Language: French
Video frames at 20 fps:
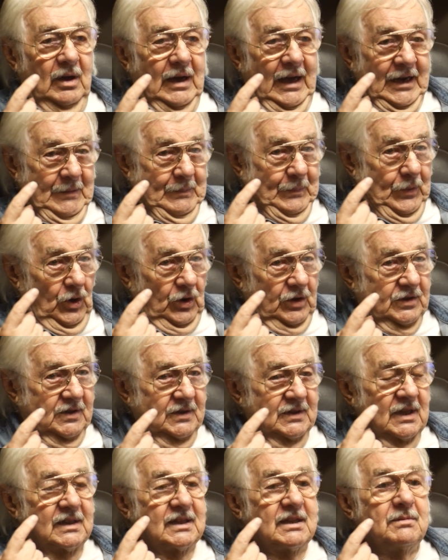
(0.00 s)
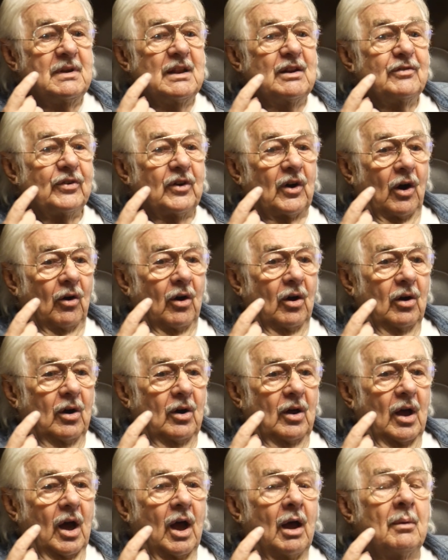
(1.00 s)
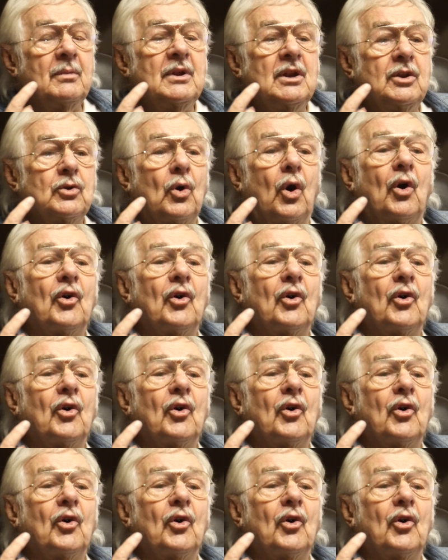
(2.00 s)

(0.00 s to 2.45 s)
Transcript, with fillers: À l'époque, c'était 10 000 francs, 1 million